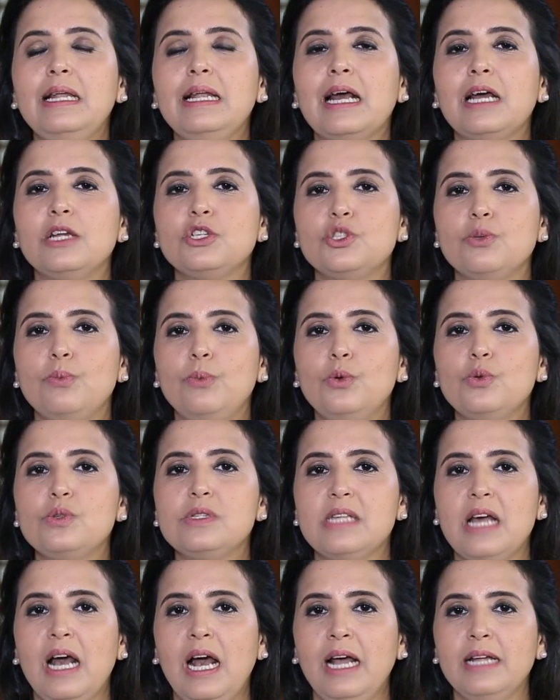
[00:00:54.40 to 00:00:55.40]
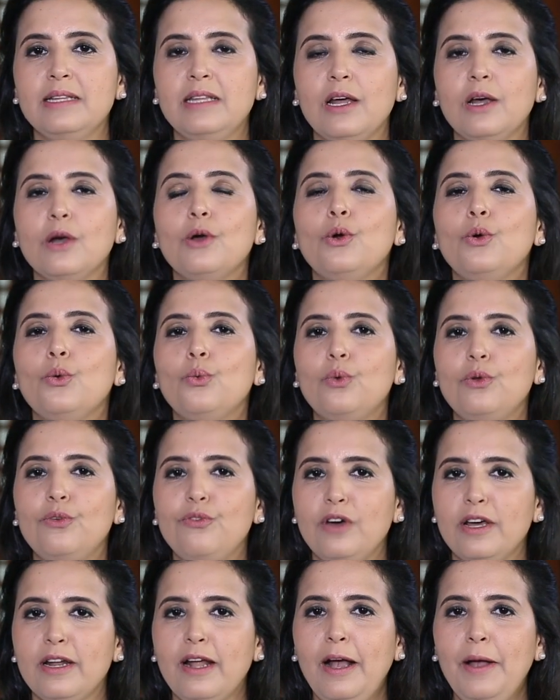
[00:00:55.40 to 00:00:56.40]
اللي غتجيب له السعاده
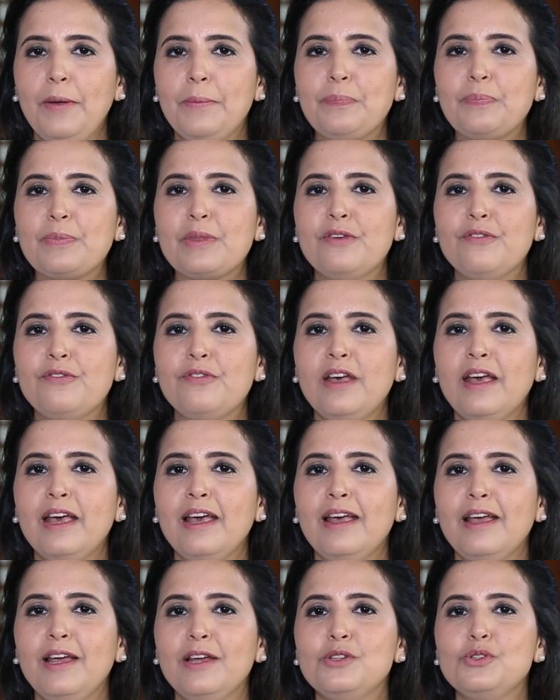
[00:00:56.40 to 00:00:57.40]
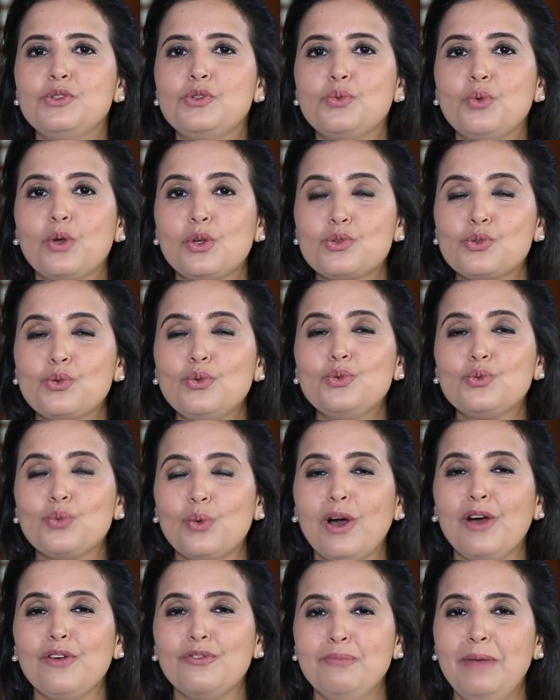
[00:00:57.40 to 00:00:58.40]
والفرح فانتو خصو
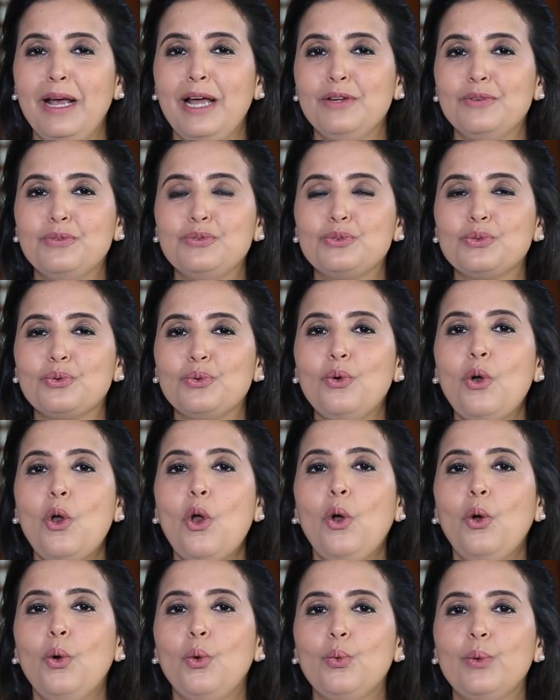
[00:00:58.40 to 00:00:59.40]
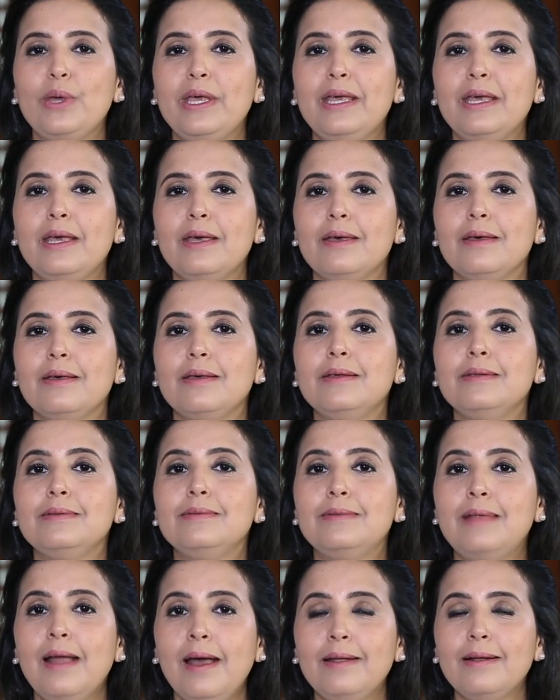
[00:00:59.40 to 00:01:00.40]
يتوقف مع نفسه
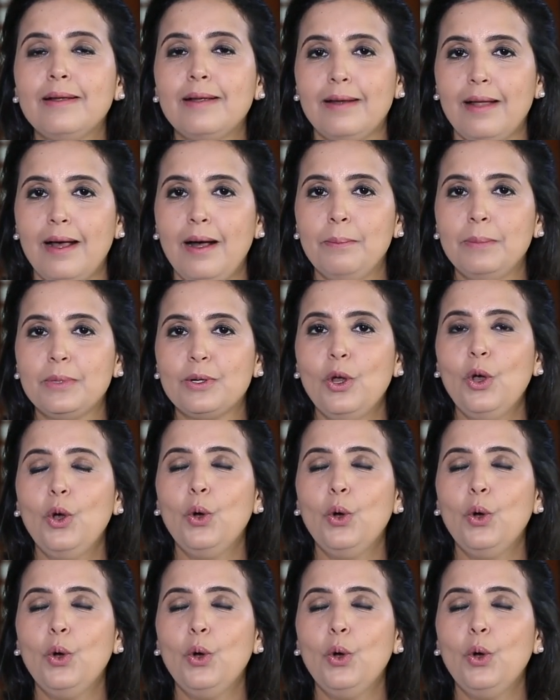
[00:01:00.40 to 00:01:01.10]
ويدارك الامر